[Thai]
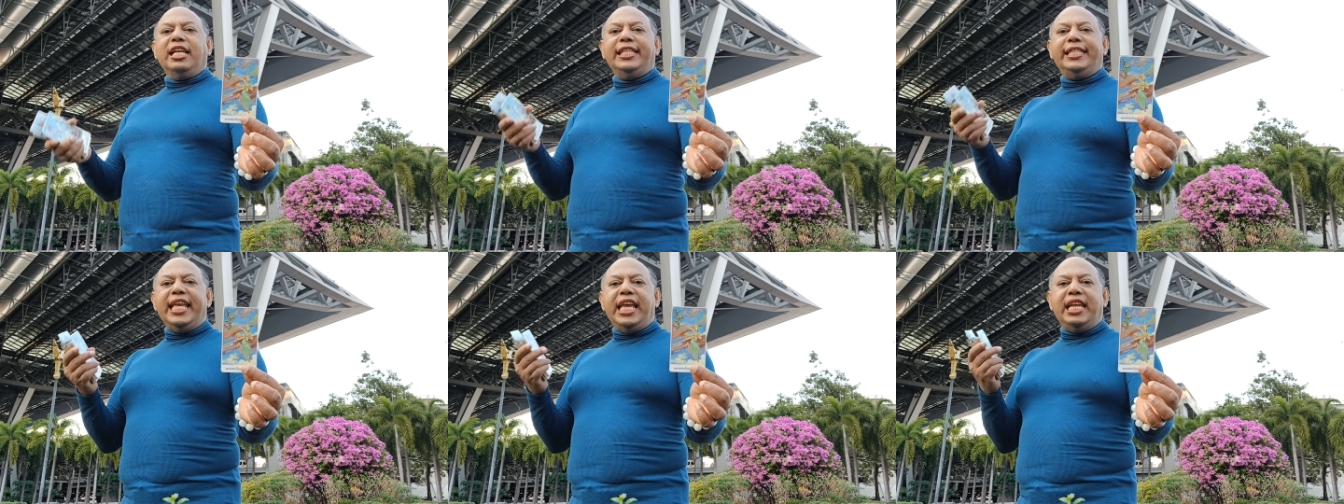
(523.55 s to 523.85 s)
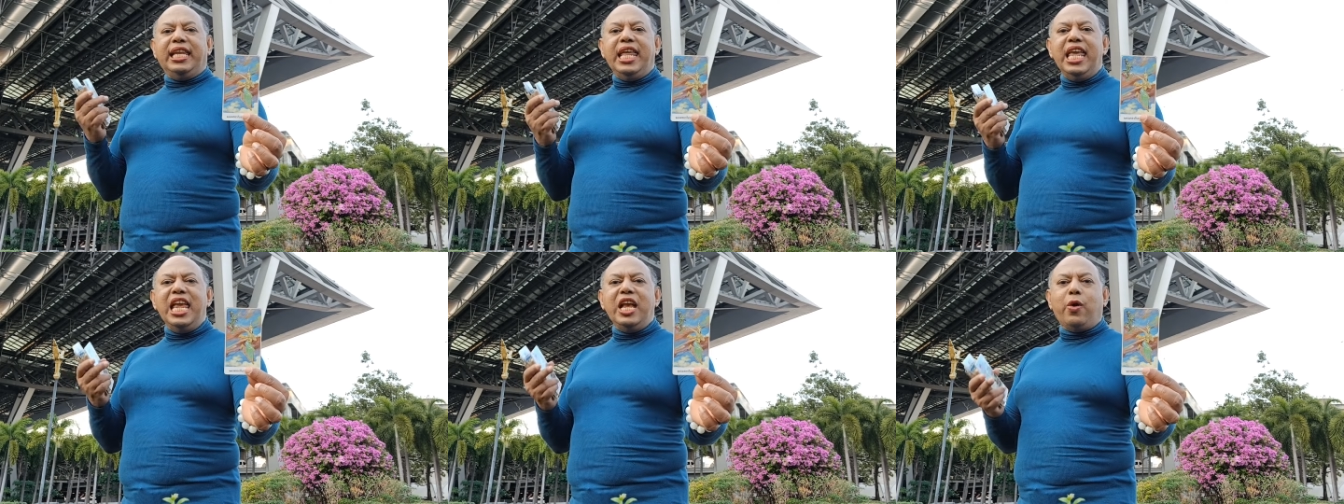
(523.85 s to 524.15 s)
สิ่ง
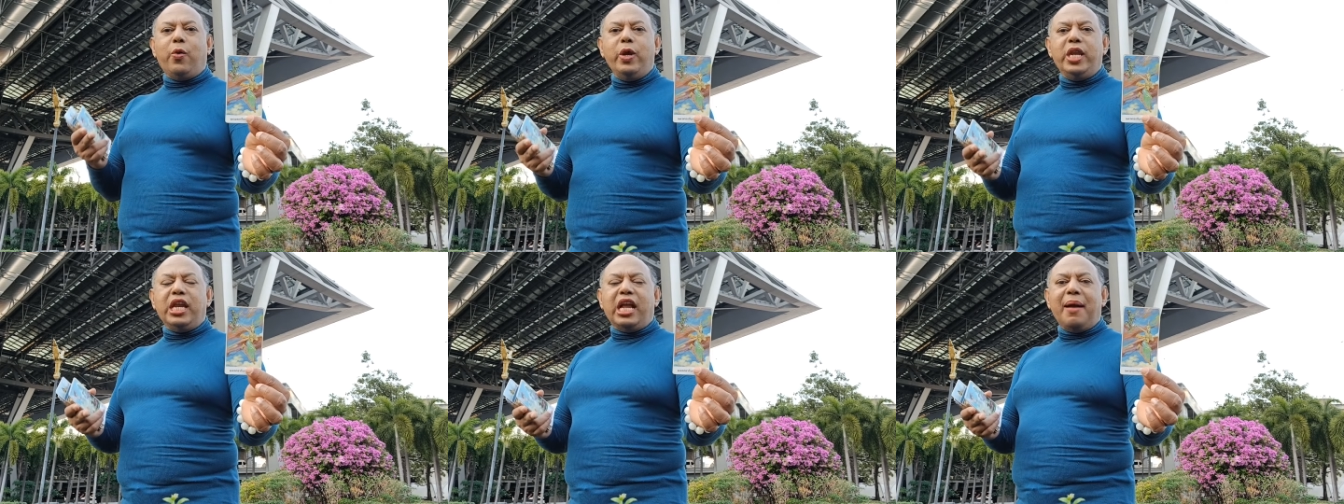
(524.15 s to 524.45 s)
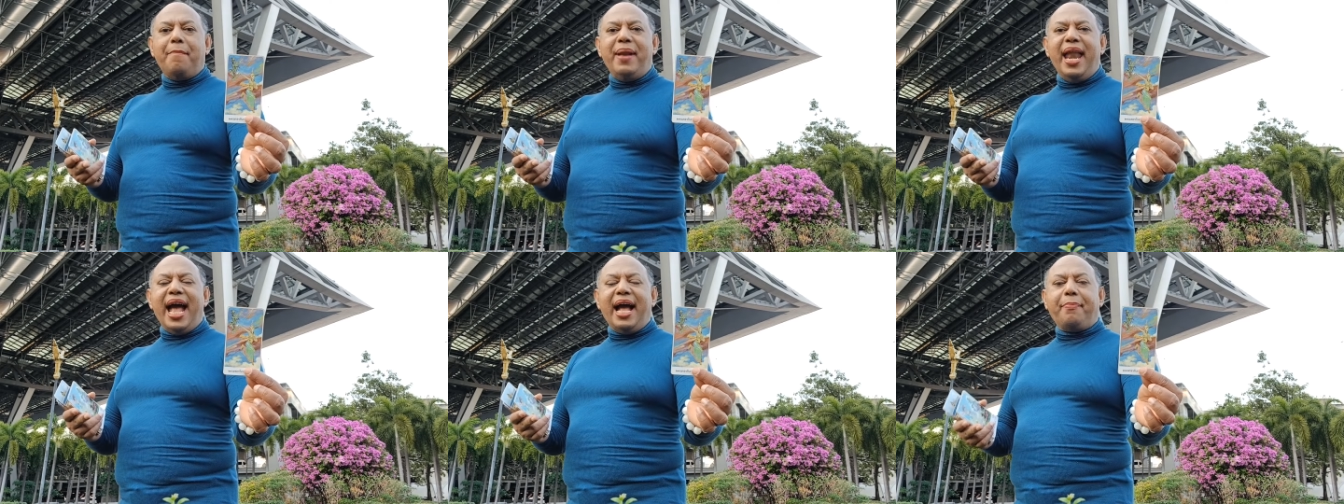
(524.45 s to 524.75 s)
ที่คุณ
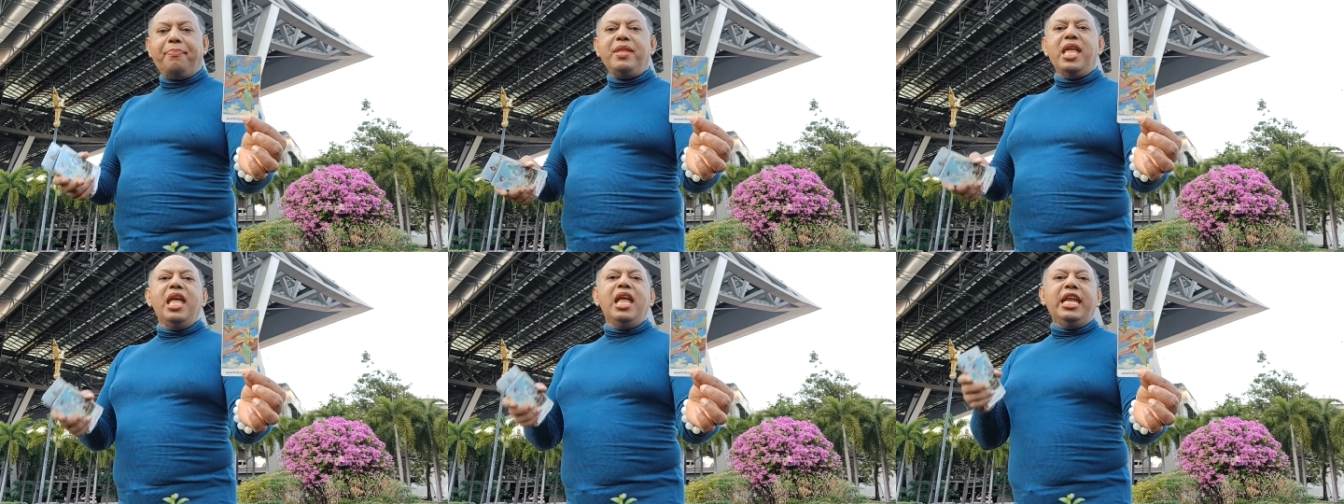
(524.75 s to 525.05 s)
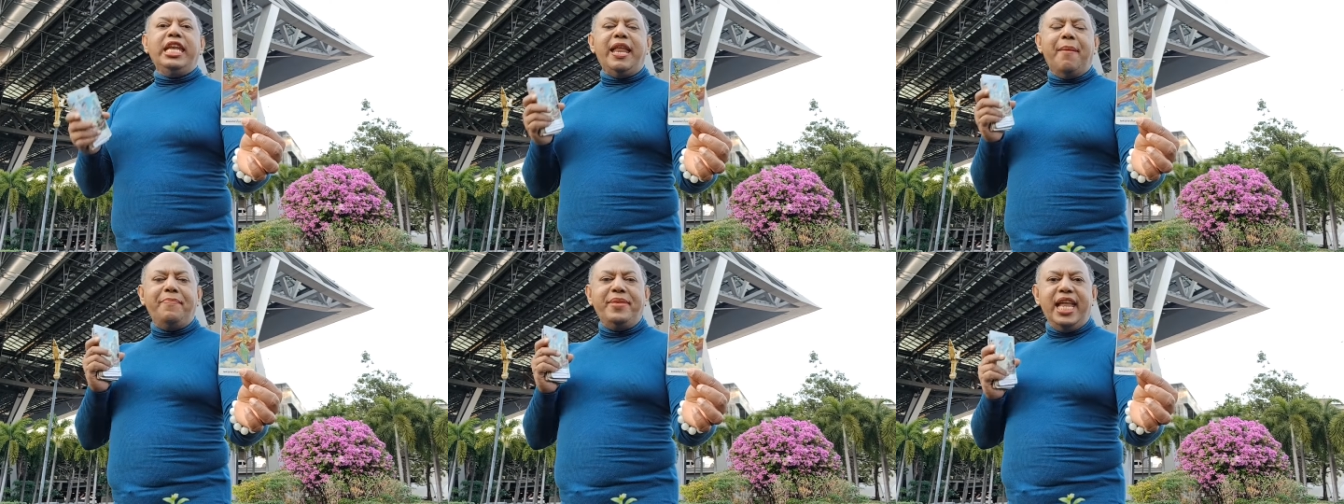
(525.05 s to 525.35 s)
กำลัง
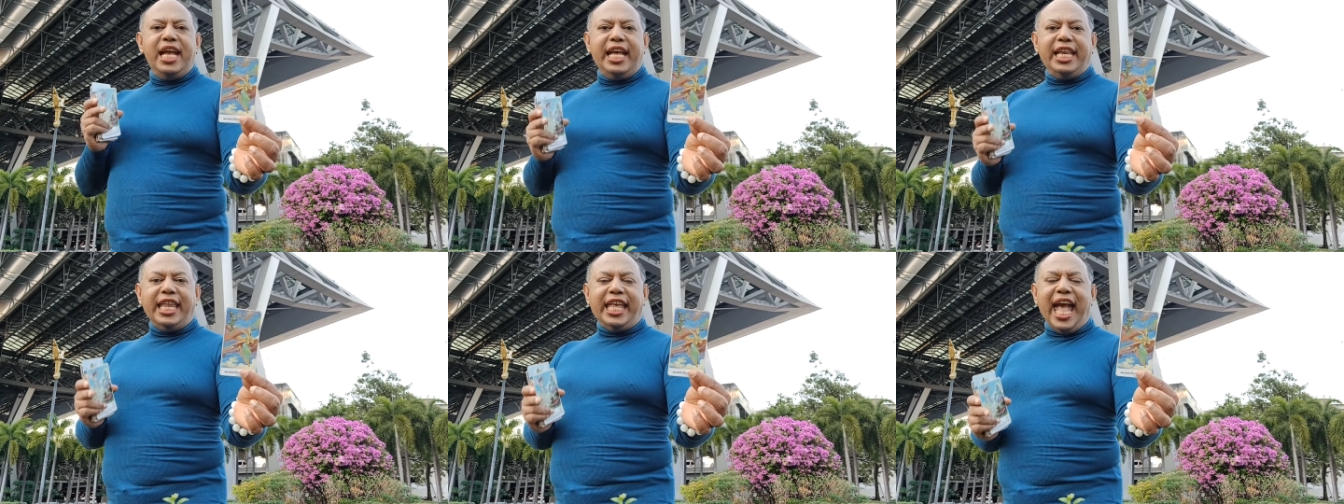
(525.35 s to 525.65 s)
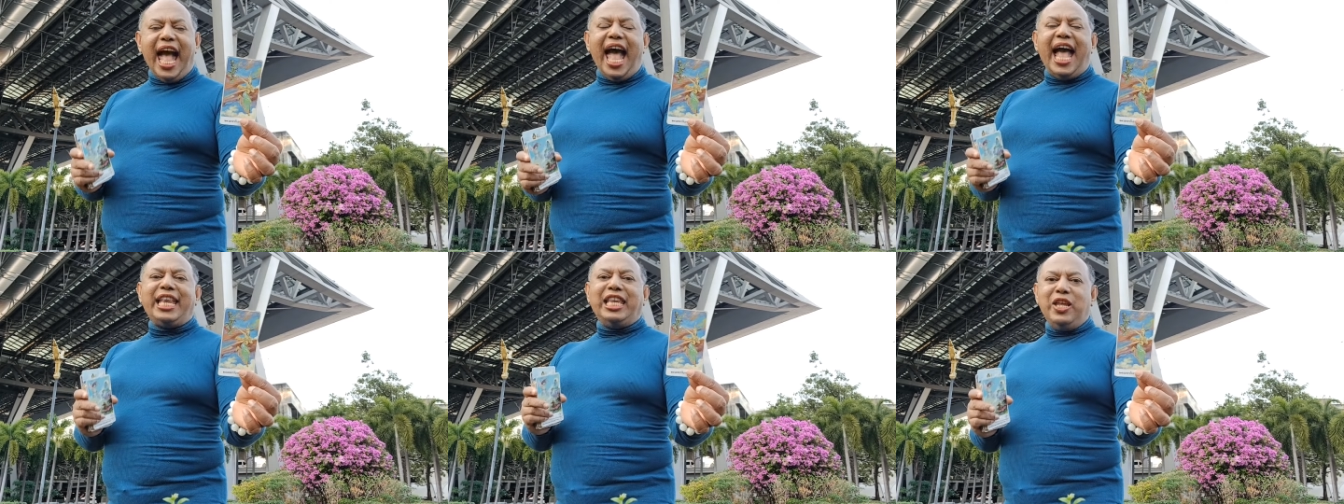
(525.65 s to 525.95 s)
ดำเนิน
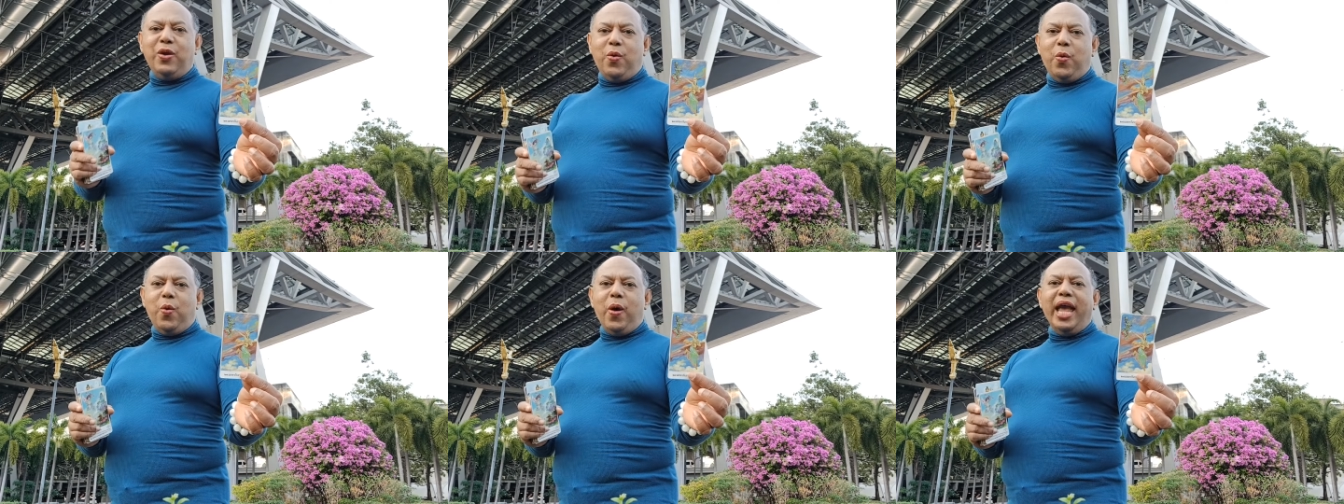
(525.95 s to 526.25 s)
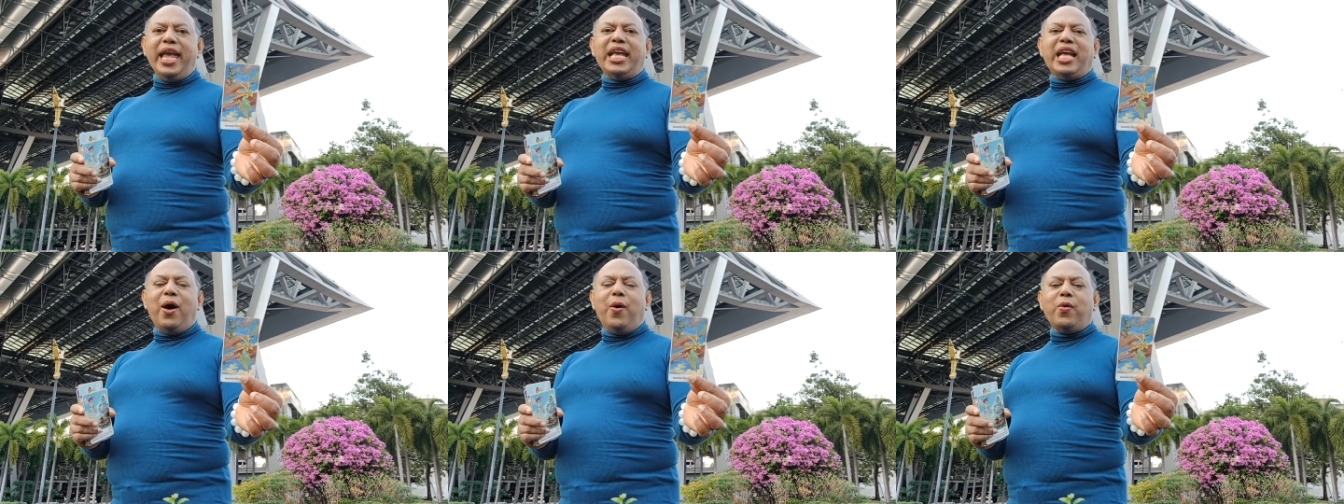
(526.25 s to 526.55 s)
การอยู่
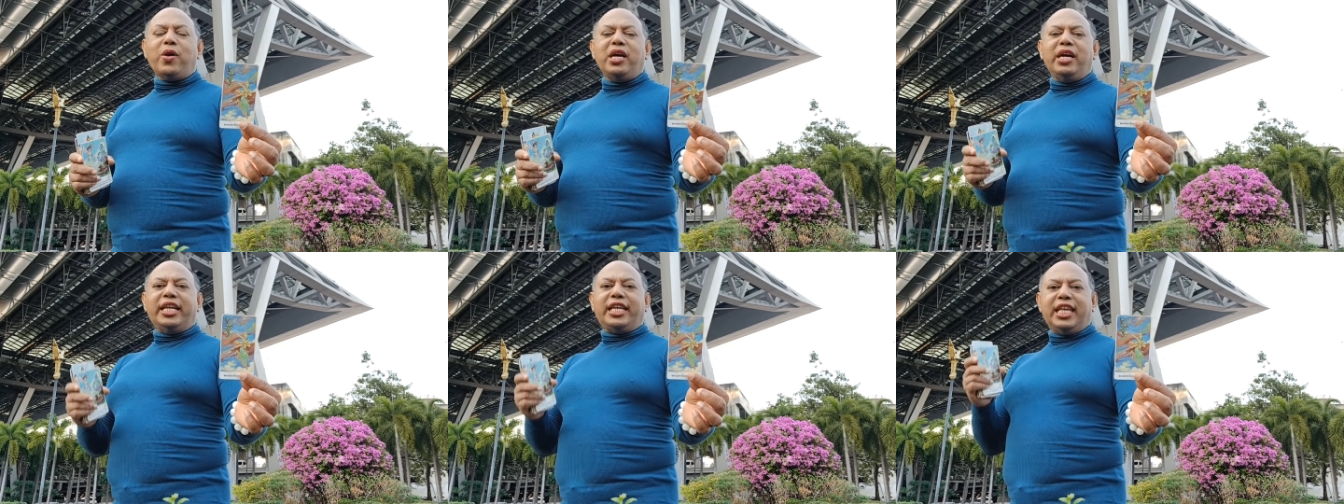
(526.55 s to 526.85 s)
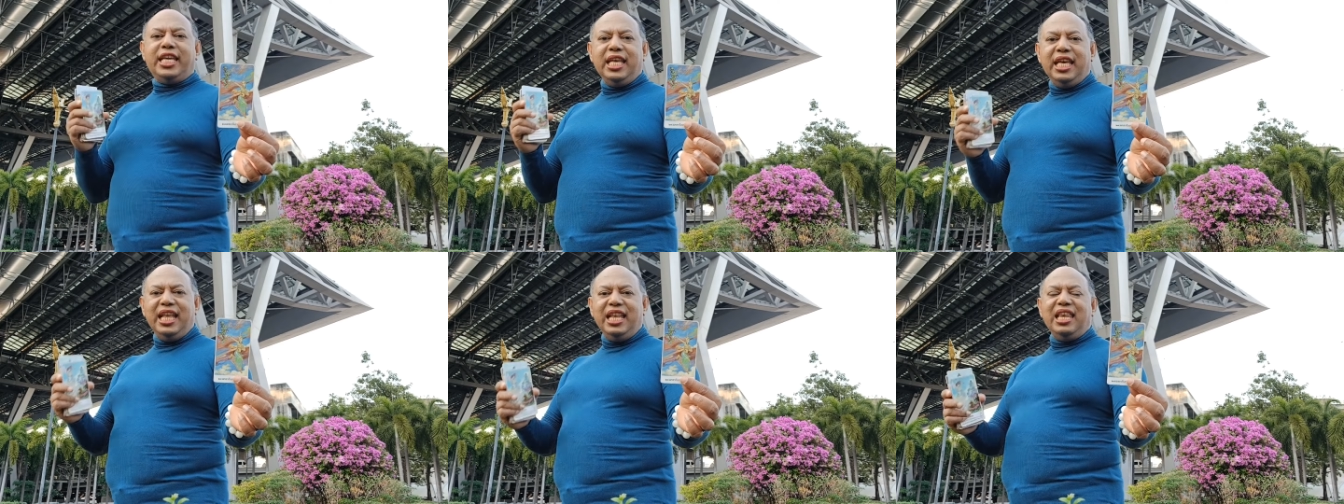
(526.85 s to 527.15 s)
ให้เขาเกิด
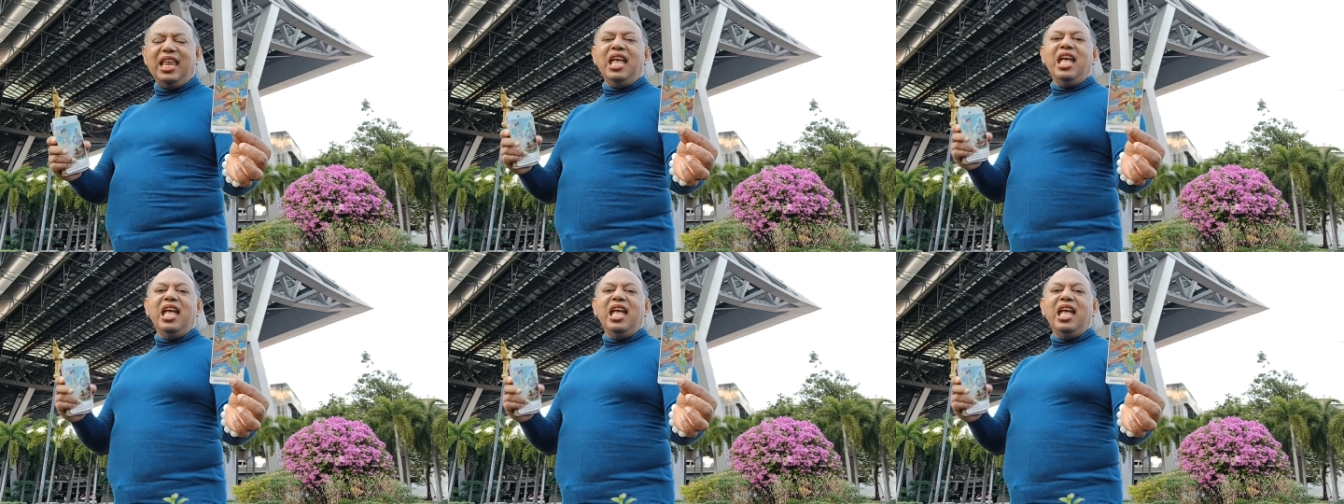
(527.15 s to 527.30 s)
ขึ้น